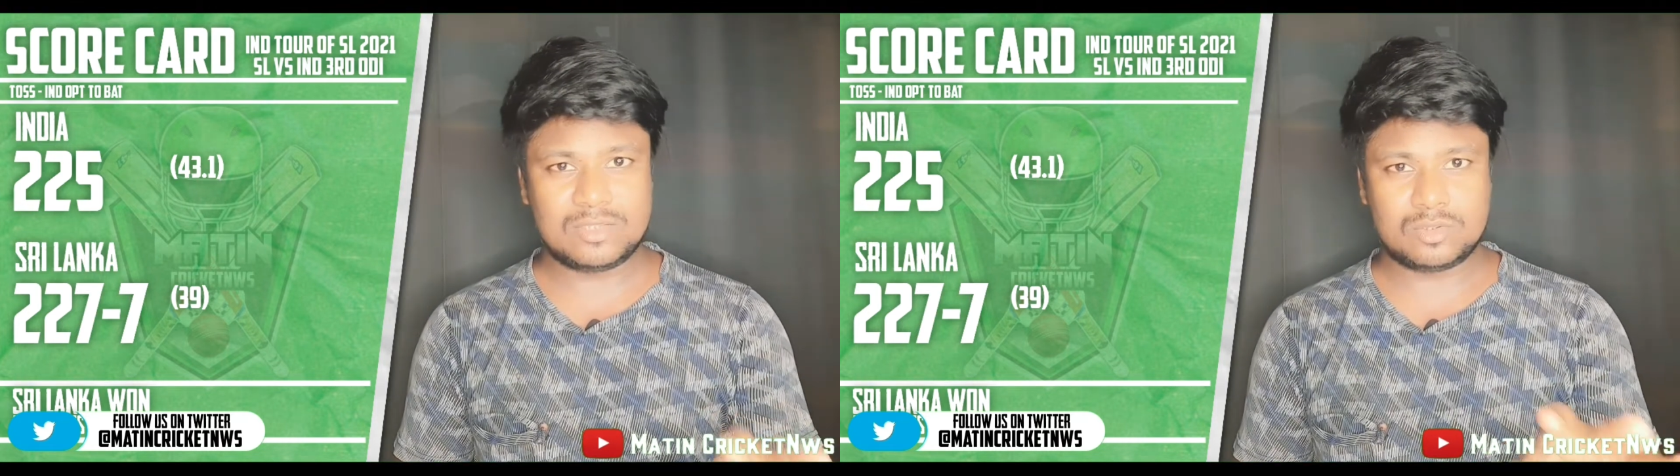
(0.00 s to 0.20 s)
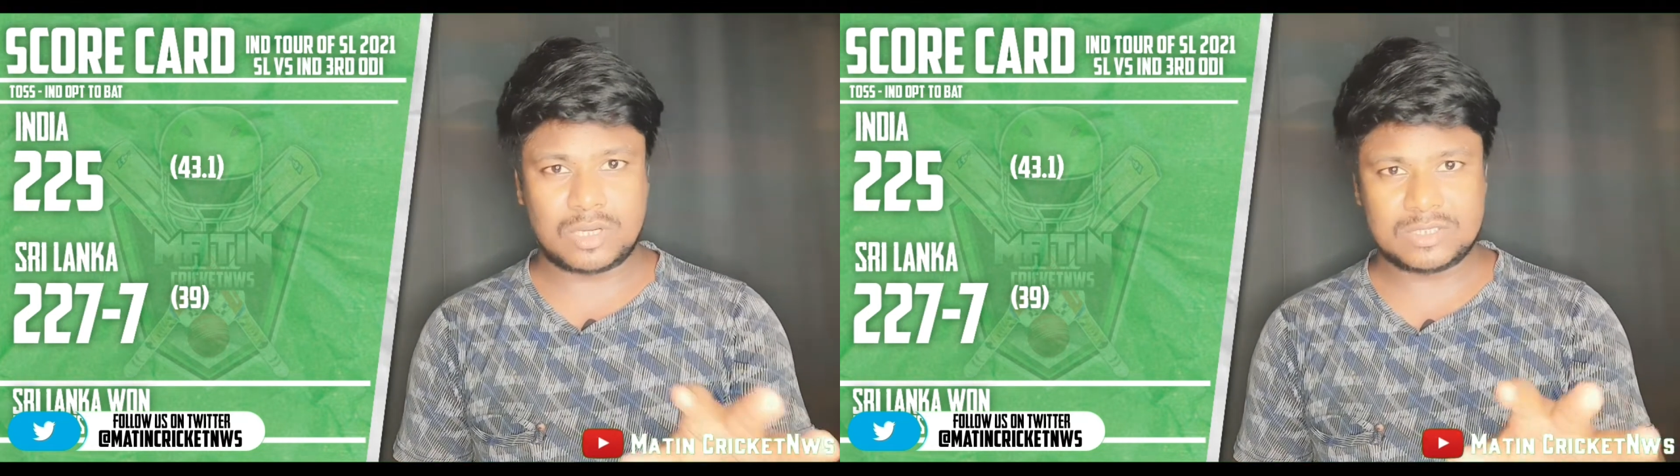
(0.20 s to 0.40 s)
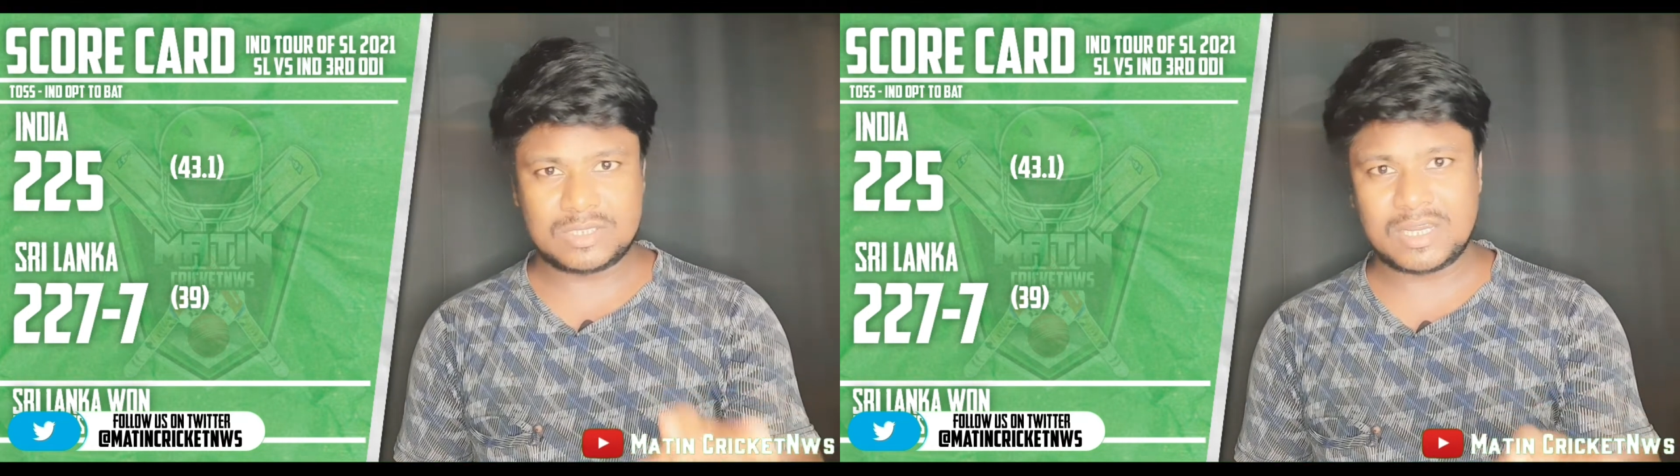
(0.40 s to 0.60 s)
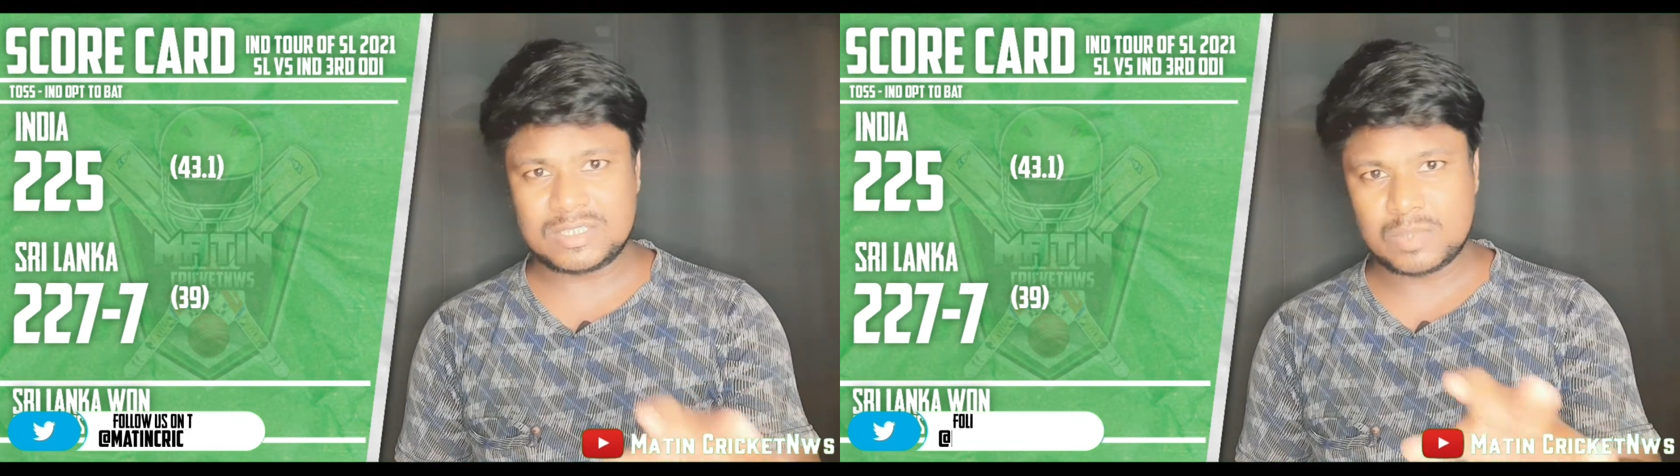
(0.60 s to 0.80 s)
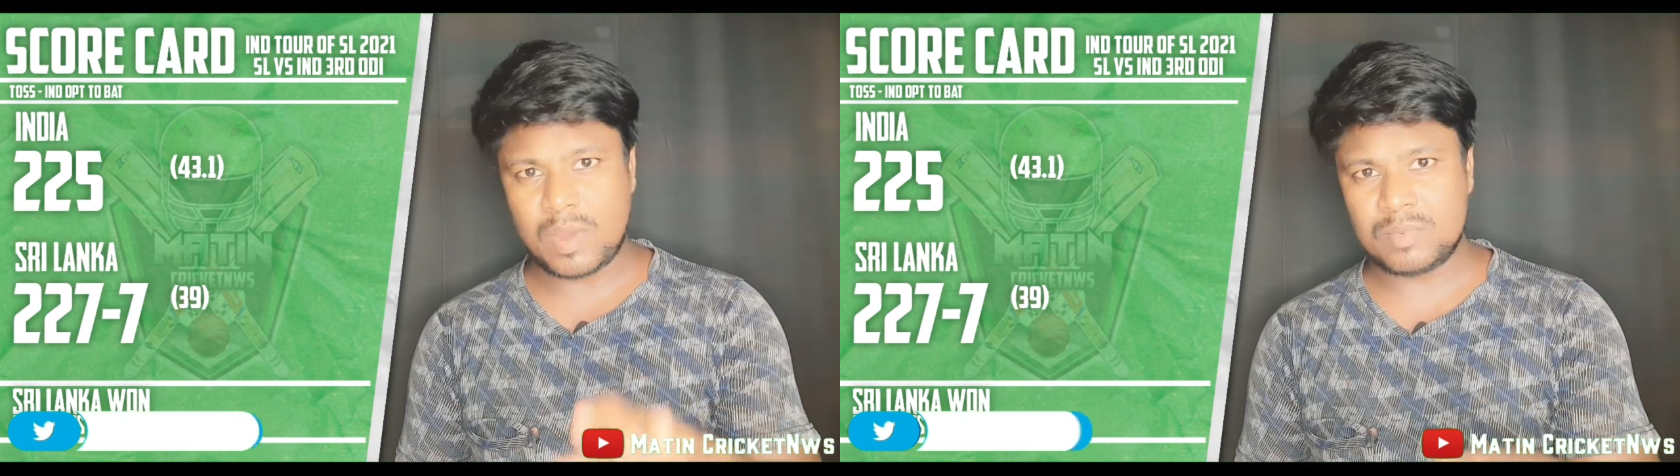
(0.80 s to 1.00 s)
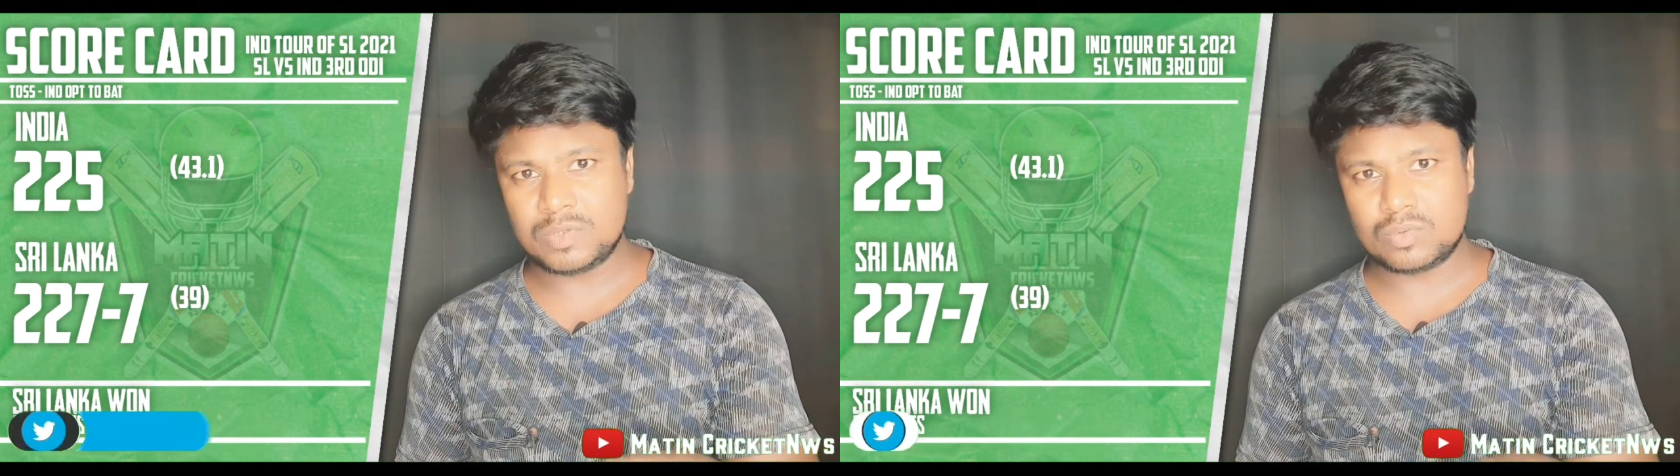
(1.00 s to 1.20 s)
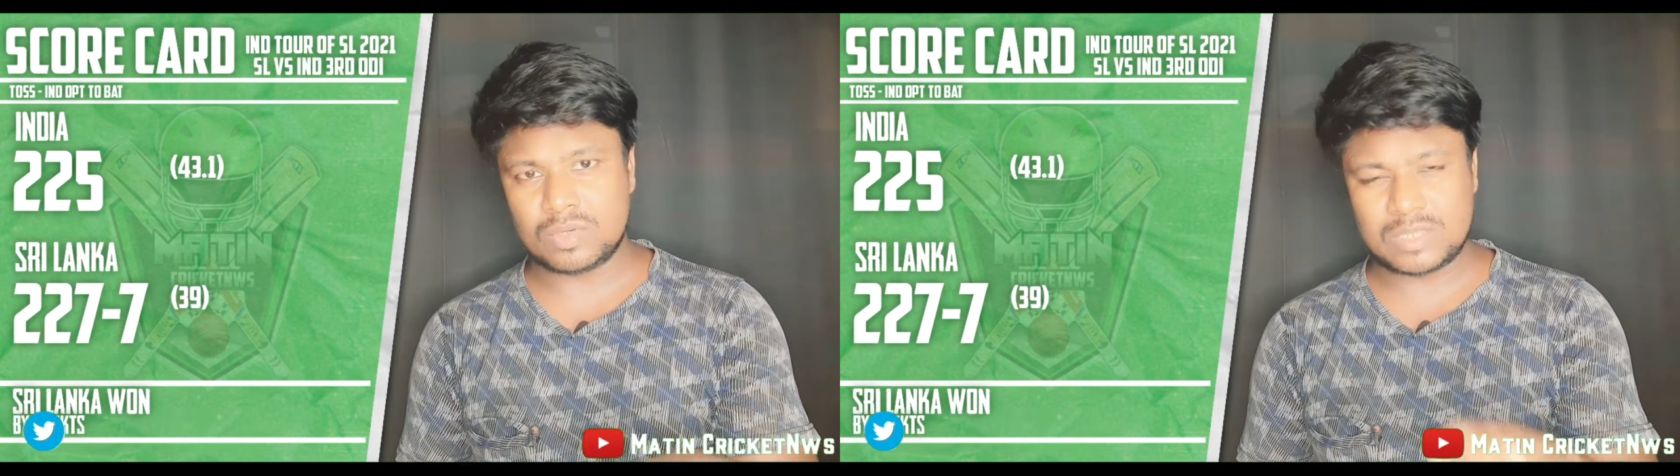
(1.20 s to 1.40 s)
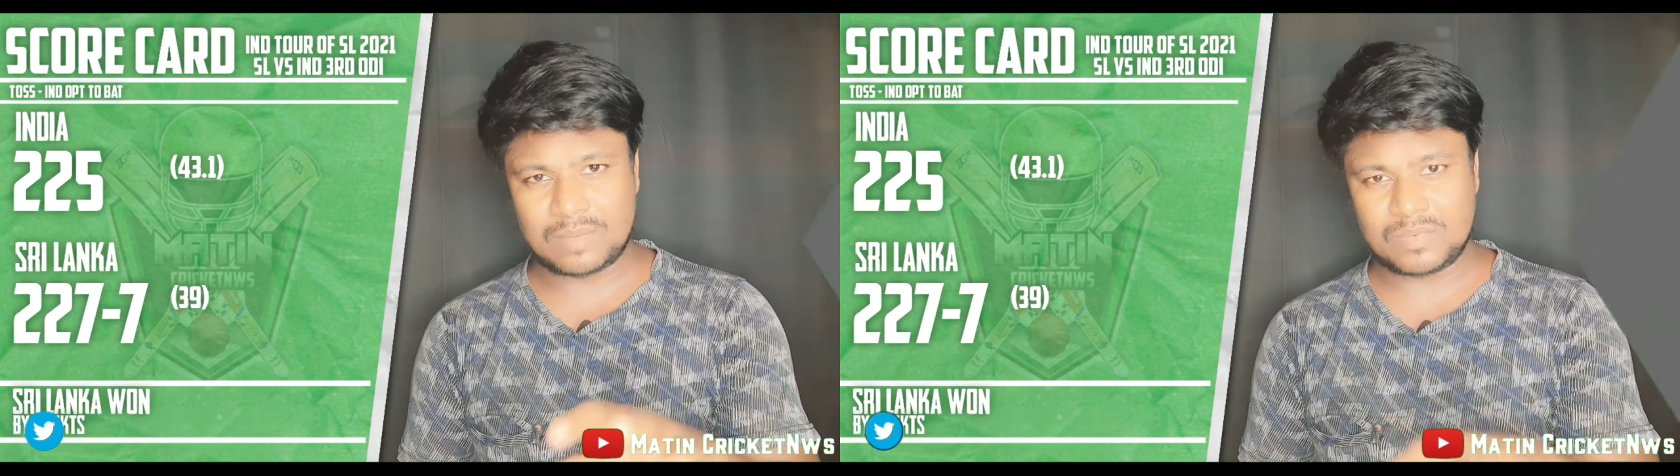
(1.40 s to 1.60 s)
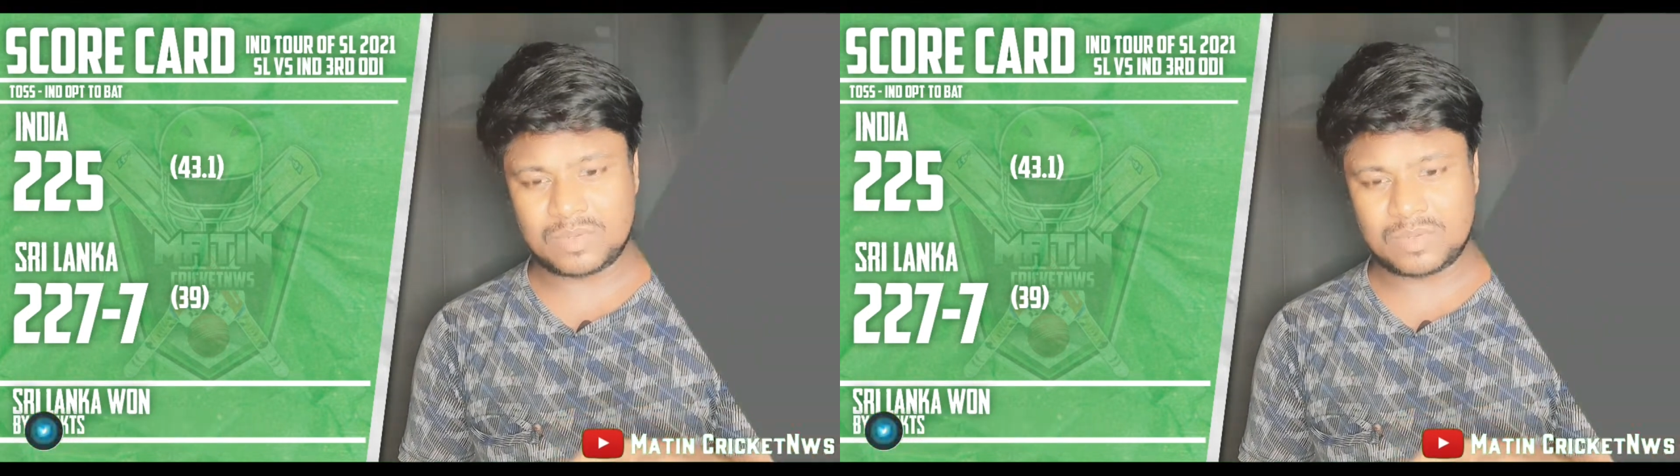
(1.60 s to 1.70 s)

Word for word: जाए तो अच्छा खासा परफॉर्मेंस उनके तरफ